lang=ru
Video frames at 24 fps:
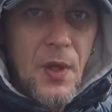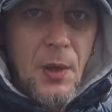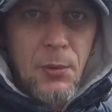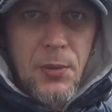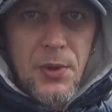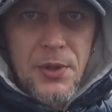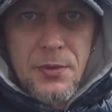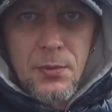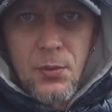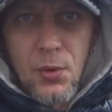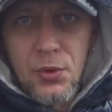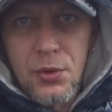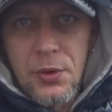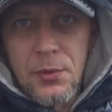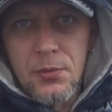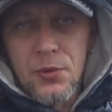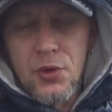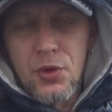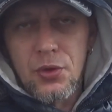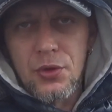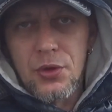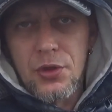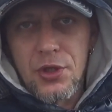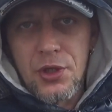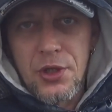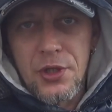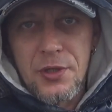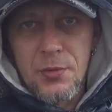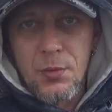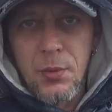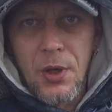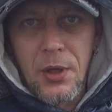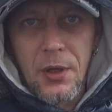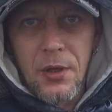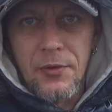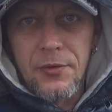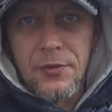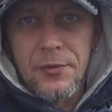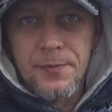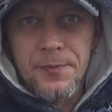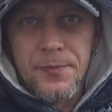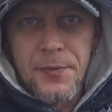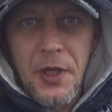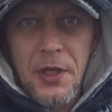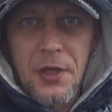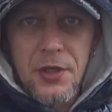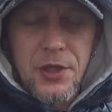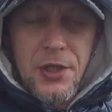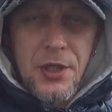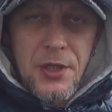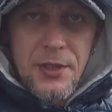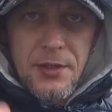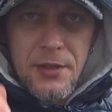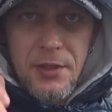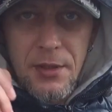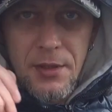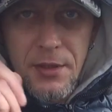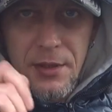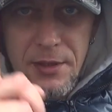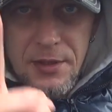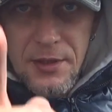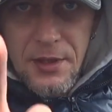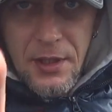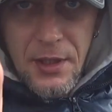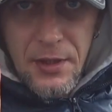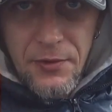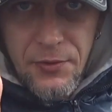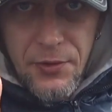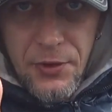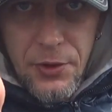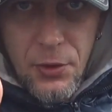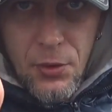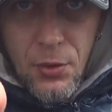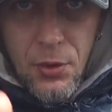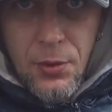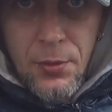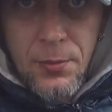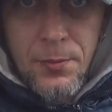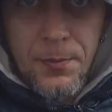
Посмотрим, что за 6 баллов. А сейчас за кофейком.